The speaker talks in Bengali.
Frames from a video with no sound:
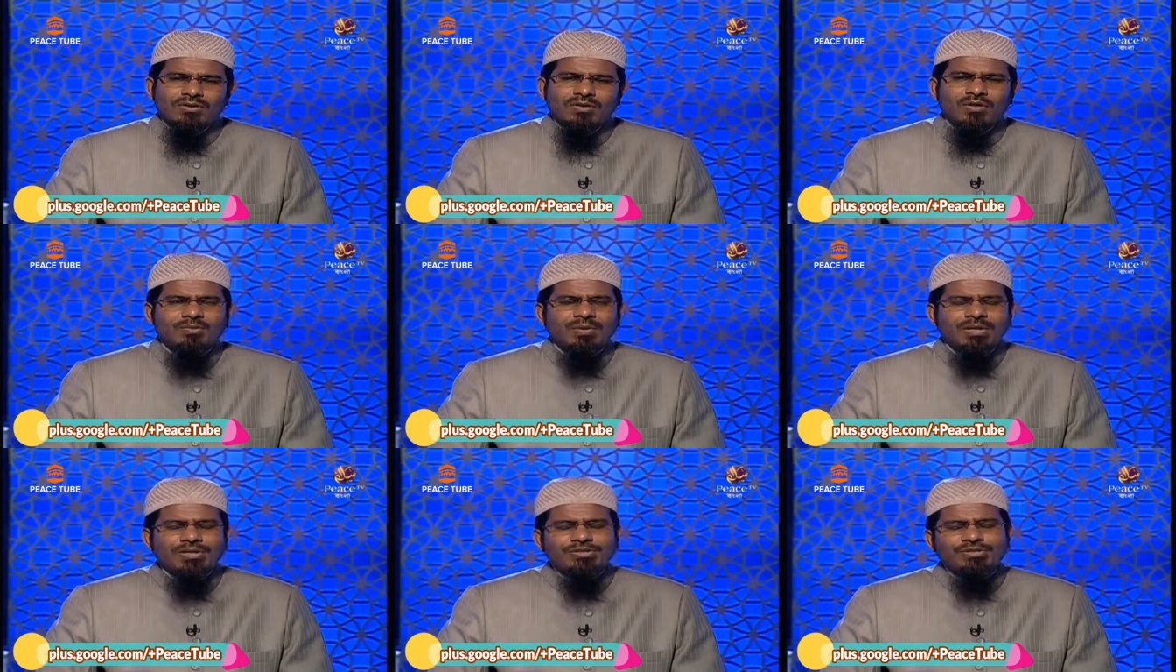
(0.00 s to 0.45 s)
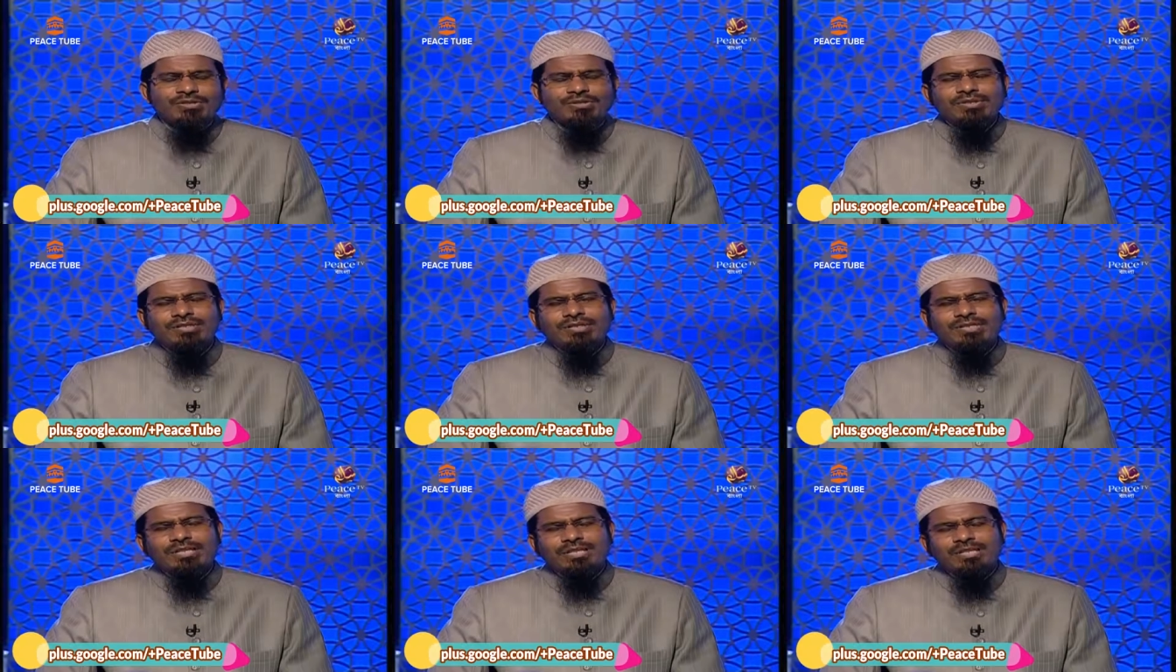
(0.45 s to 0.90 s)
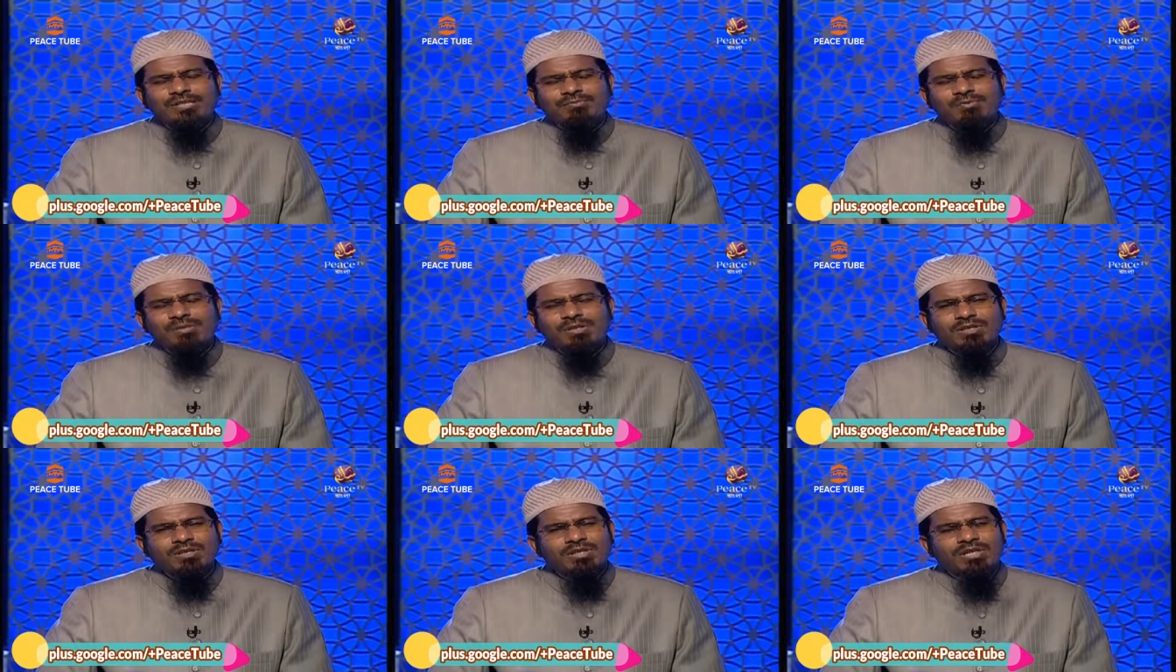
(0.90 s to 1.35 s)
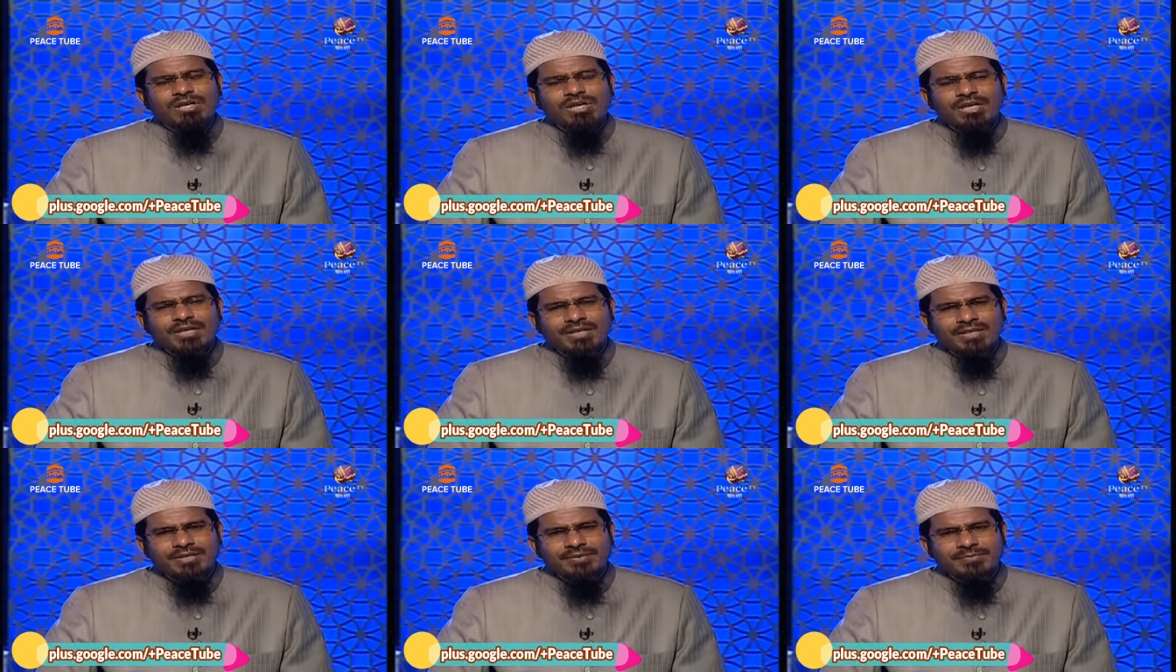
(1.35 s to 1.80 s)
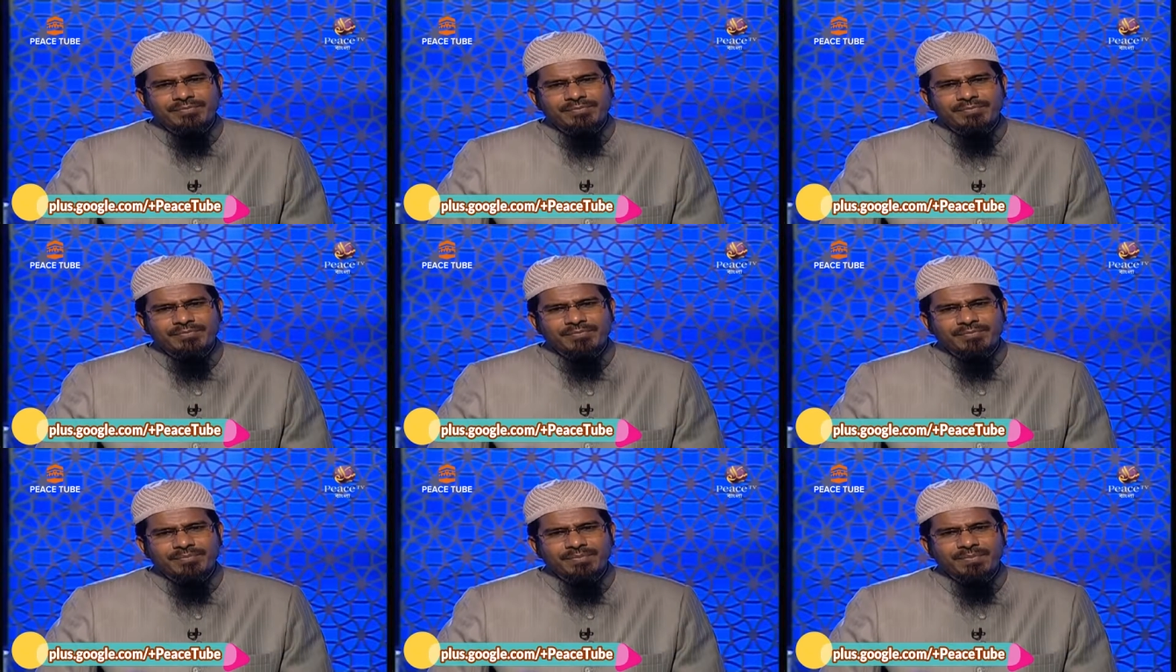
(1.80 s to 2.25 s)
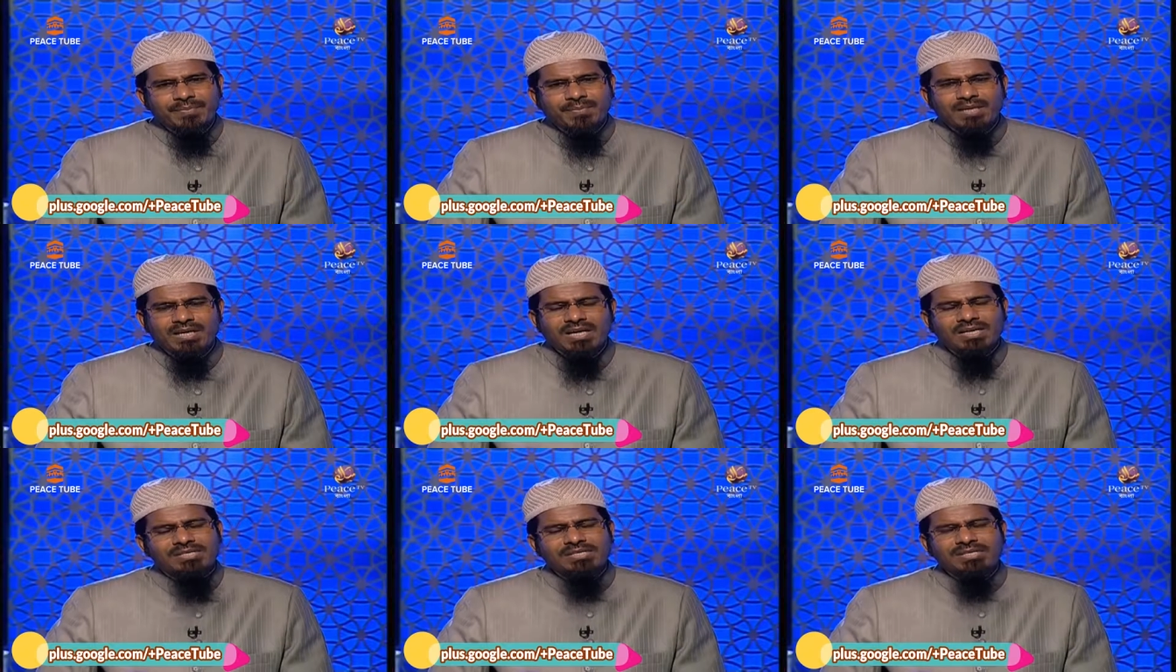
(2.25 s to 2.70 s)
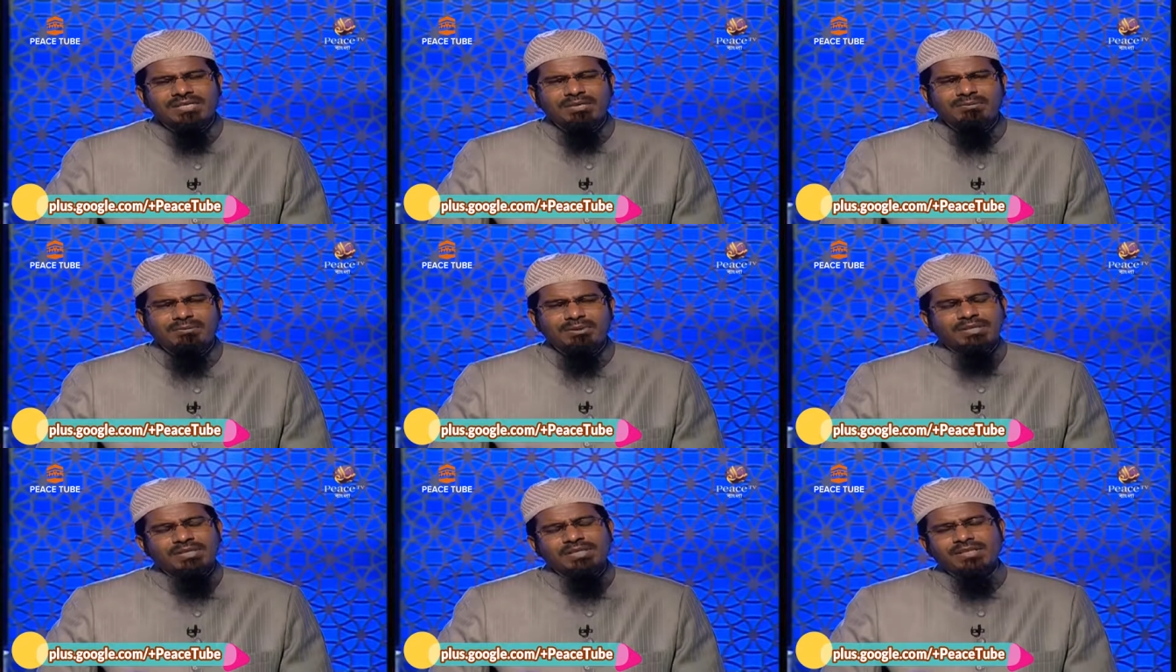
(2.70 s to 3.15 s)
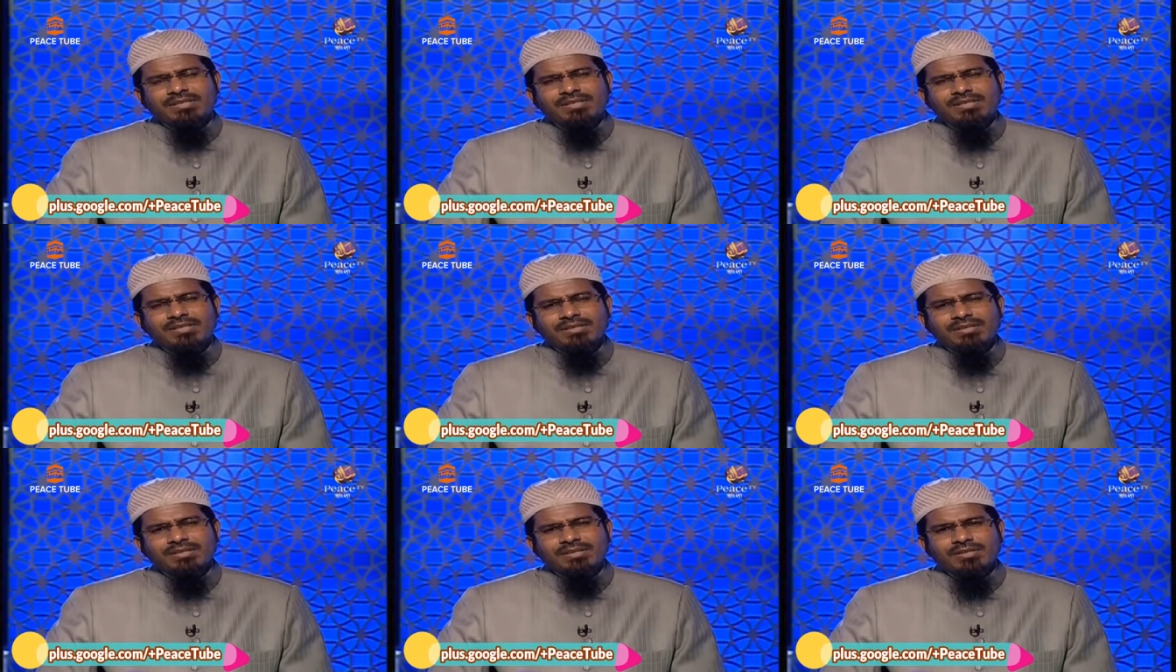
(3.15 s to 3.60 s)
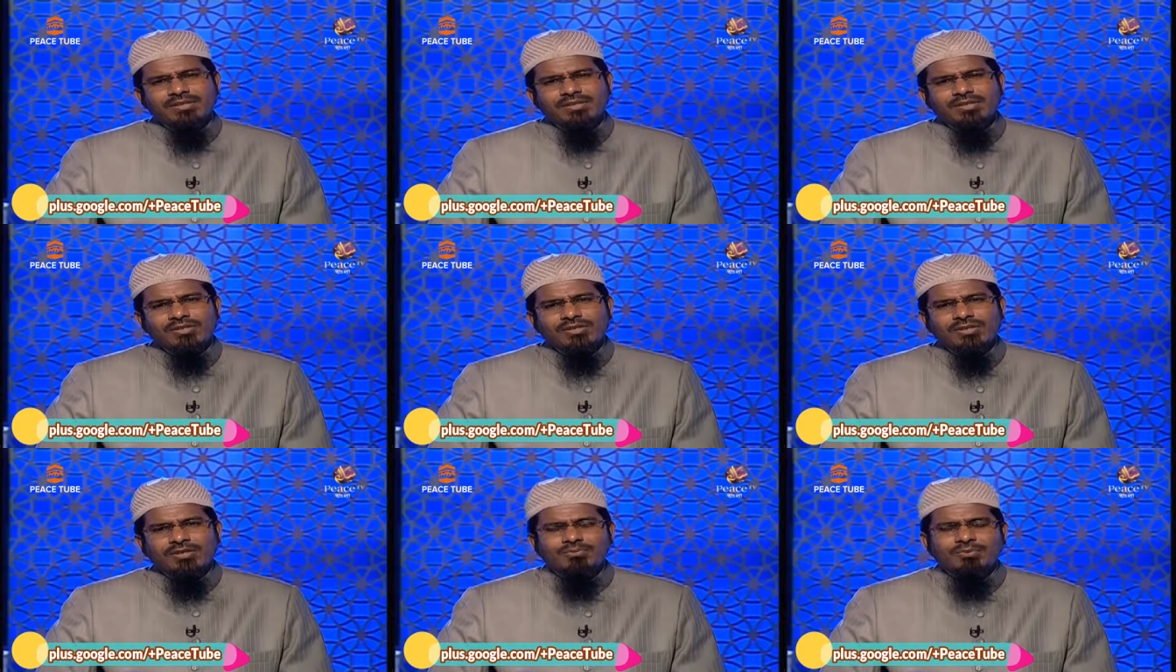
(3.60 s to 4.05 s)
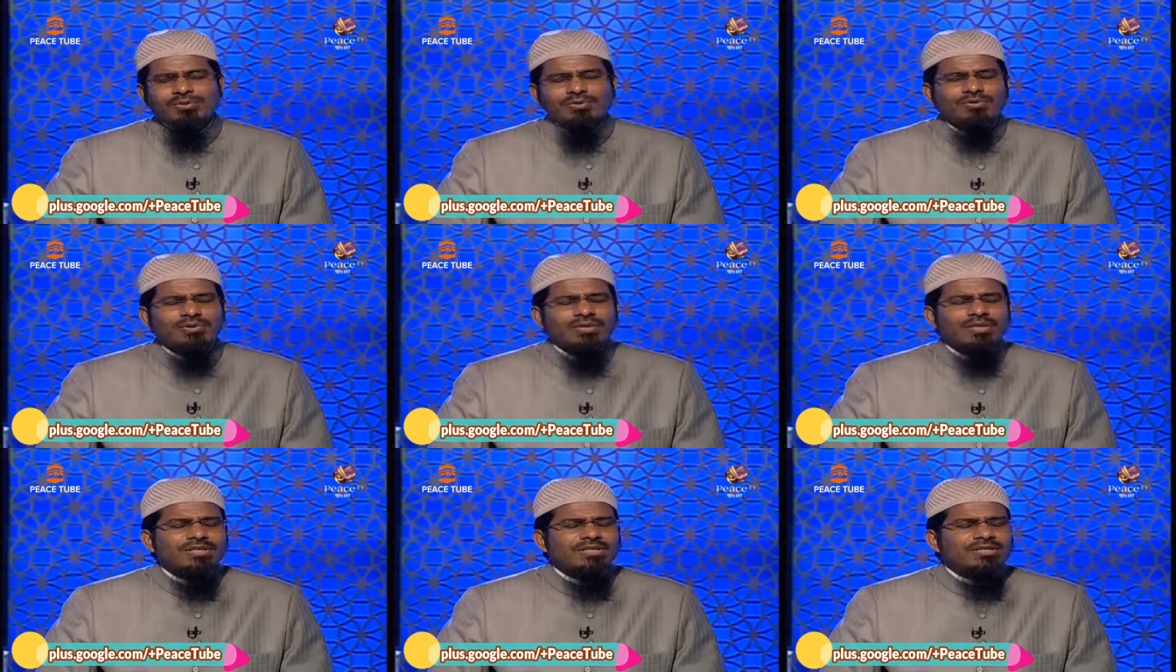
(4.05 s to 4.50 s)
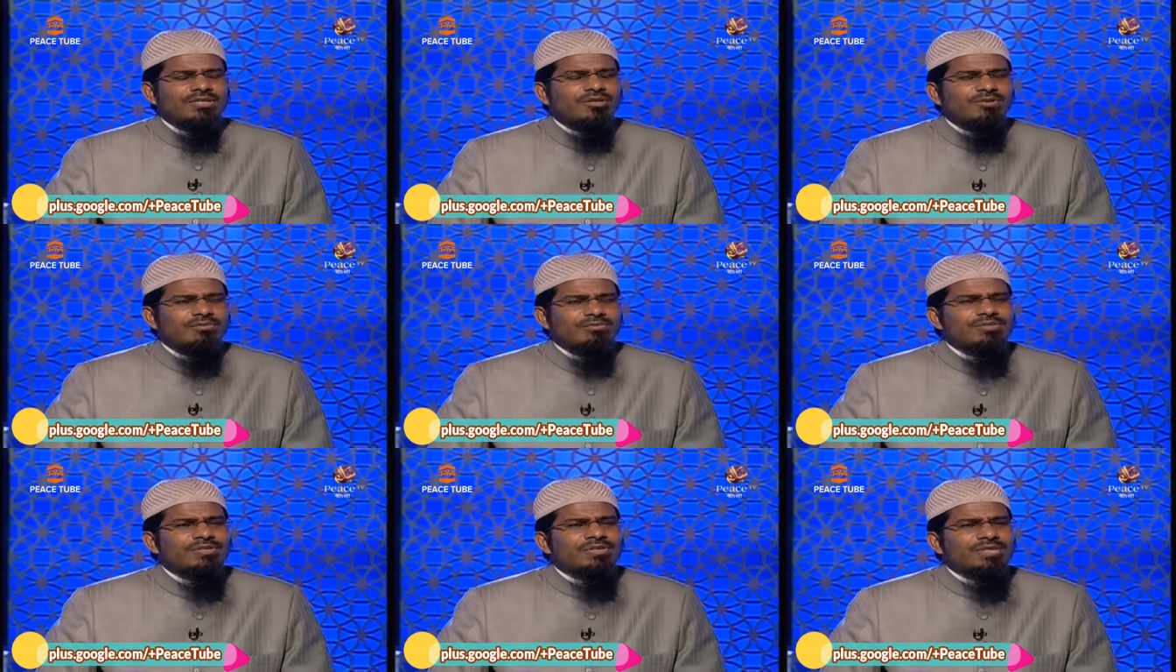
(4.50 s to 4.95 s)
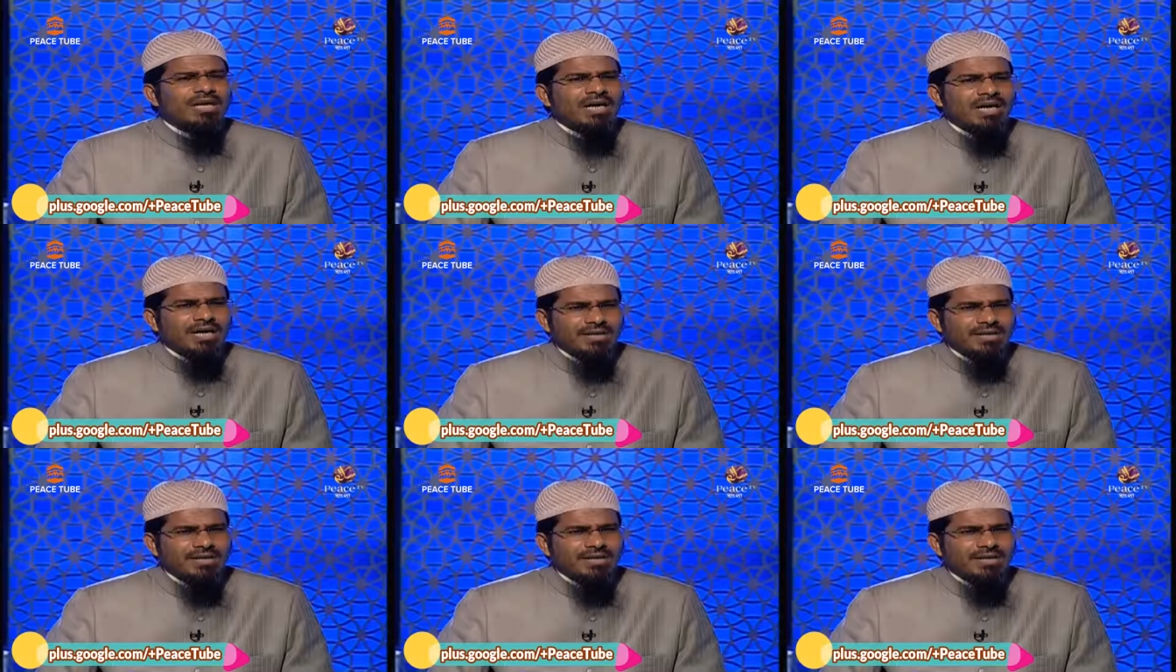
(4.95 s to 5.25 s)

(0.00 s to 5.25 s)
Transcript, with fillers: খুব আশ্চর্যের সাথেই বলতে হয় আজকে আমাদের কবরগুলির কি অবস্থা